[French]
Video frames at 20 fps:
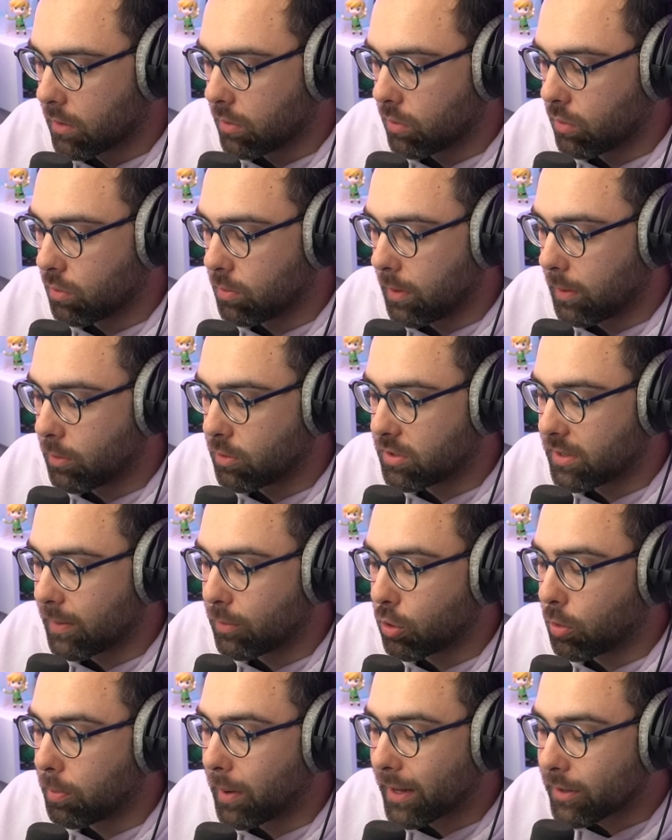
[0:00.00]
Ou même le système
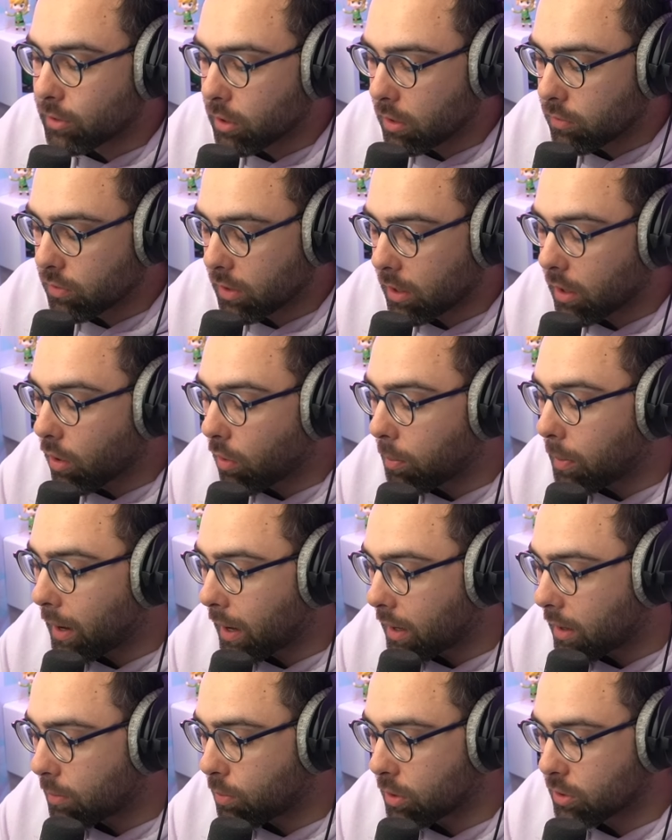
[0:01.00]
de battle, vous voyez, en
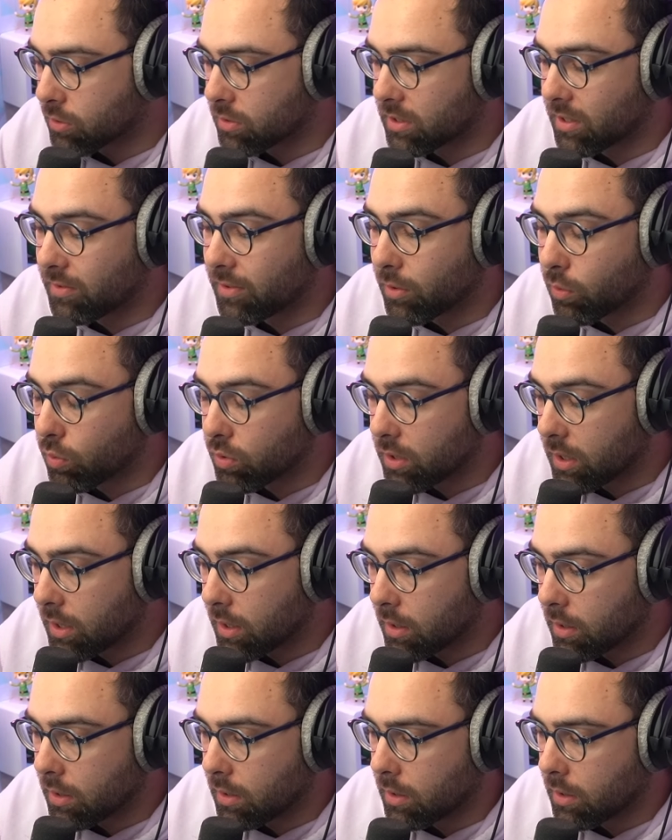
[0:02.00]
bas, pour l'instant, c'est verrouillé.